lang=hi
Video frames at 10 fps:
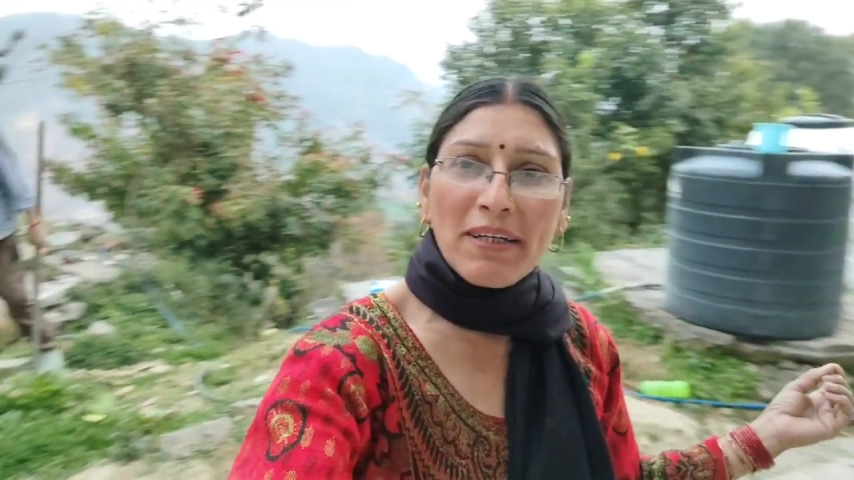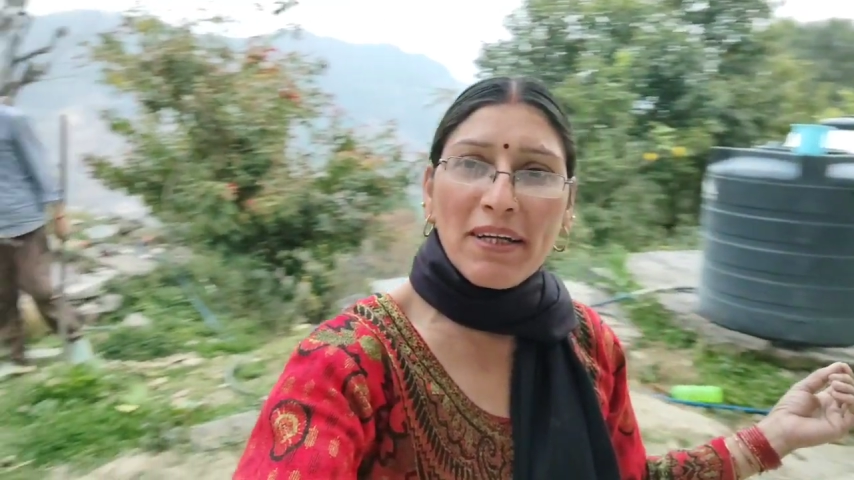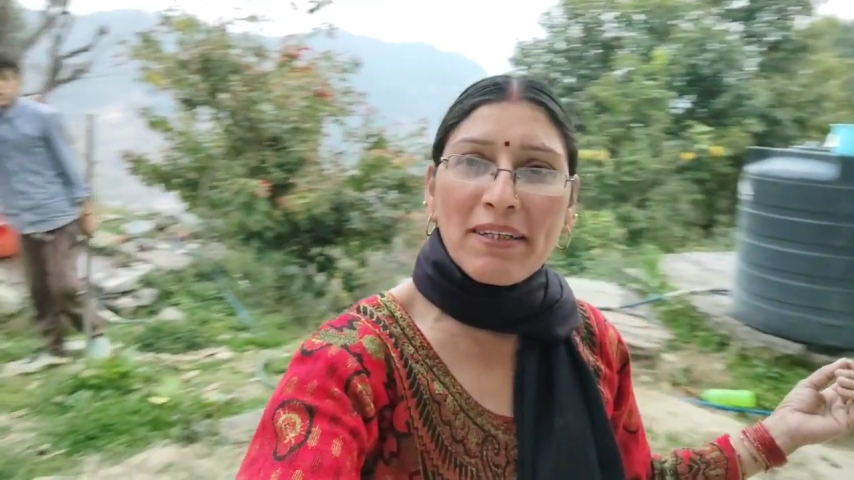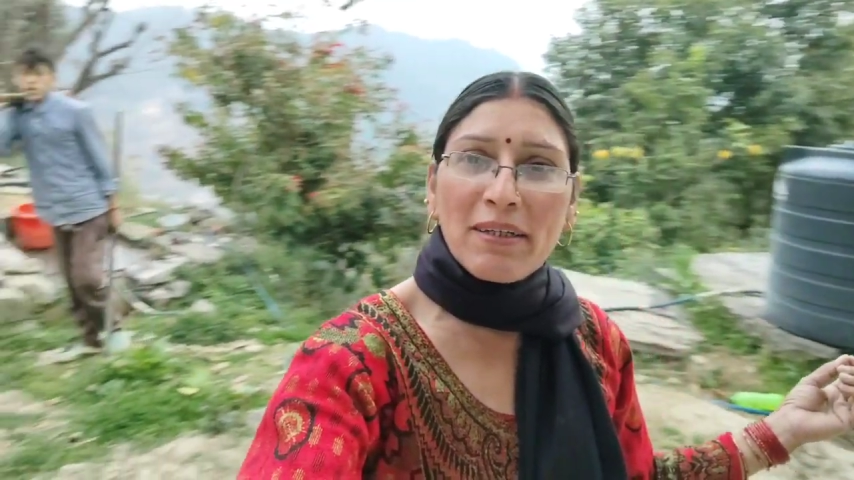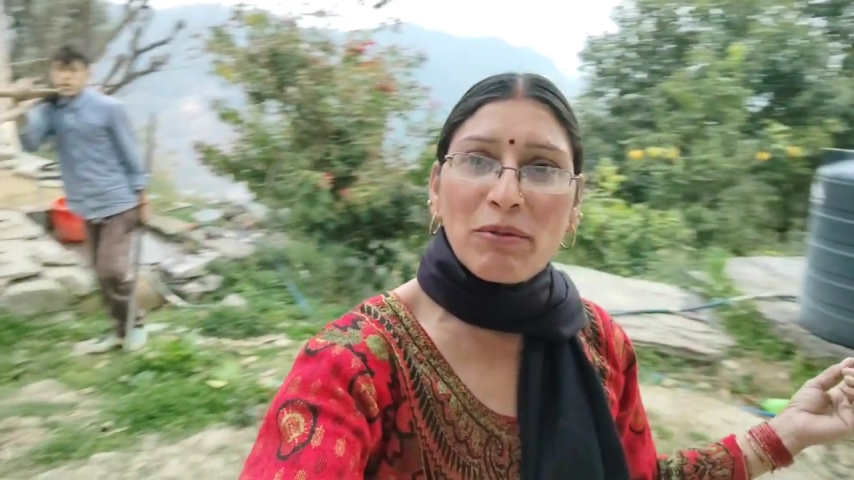
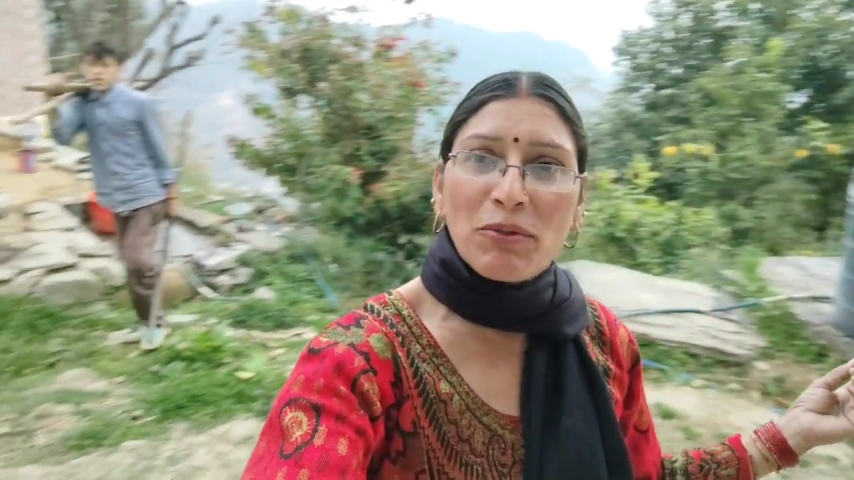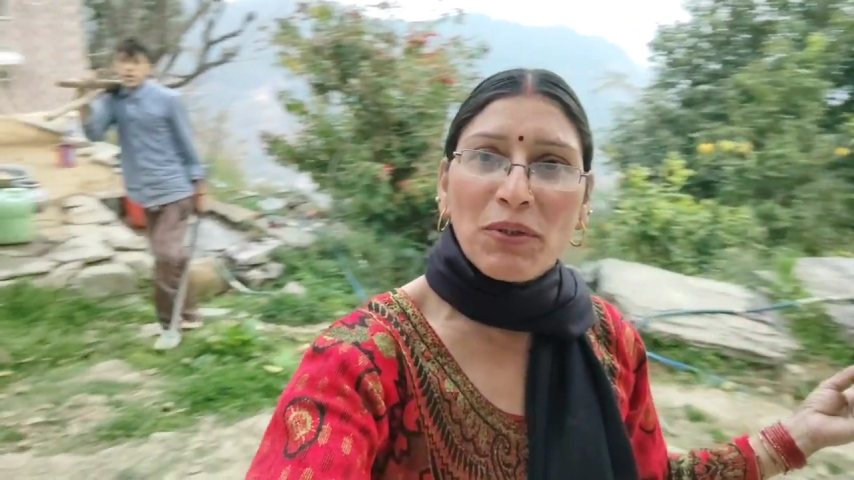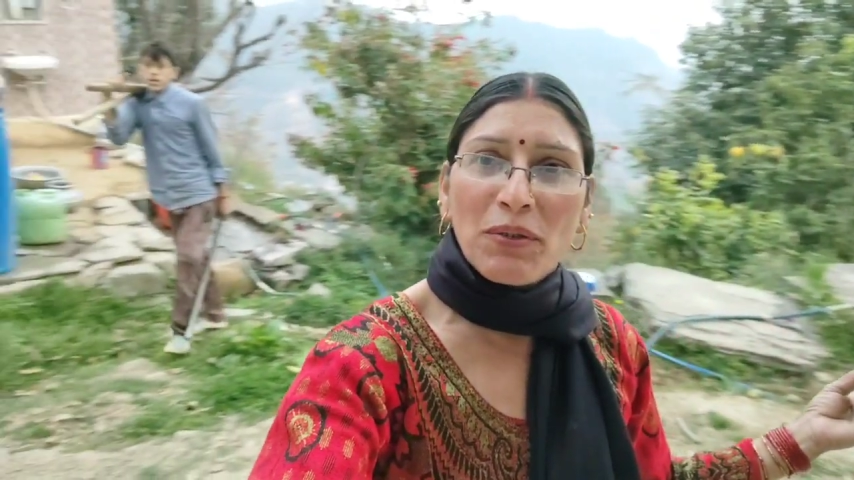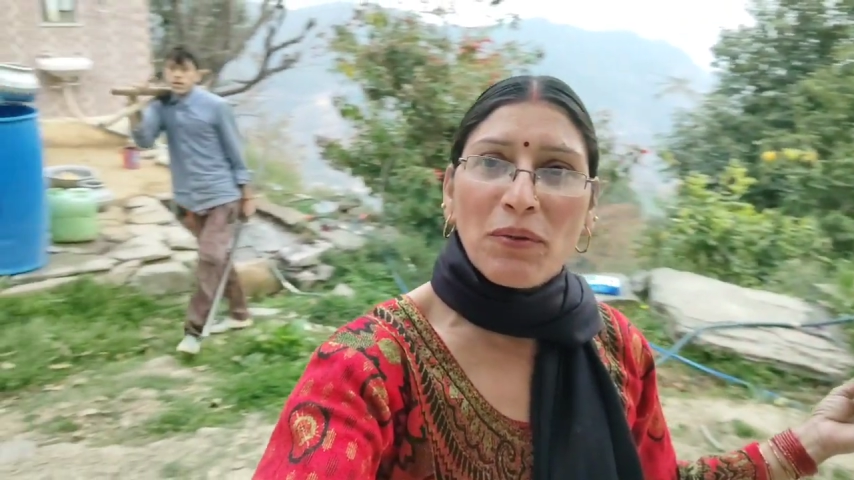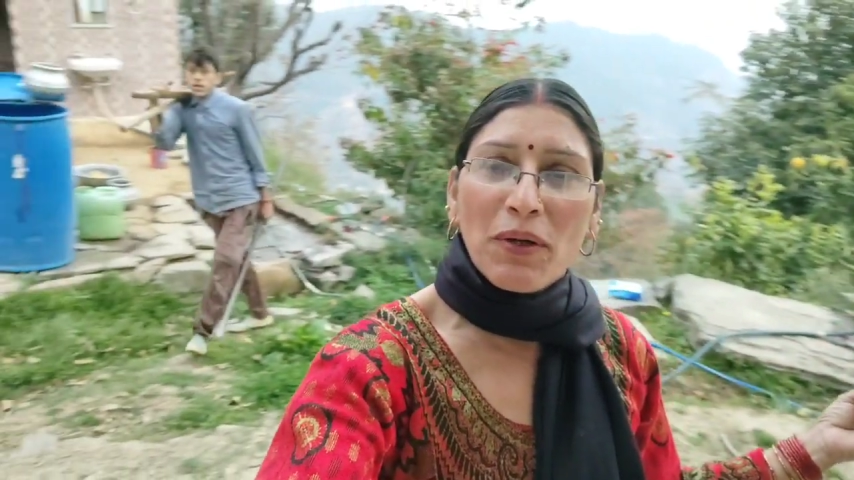करके इसकी भी
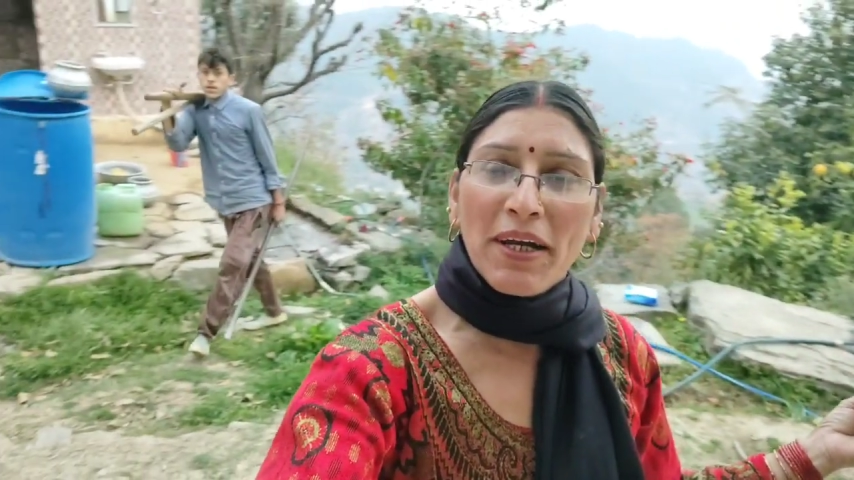छुट्टी हो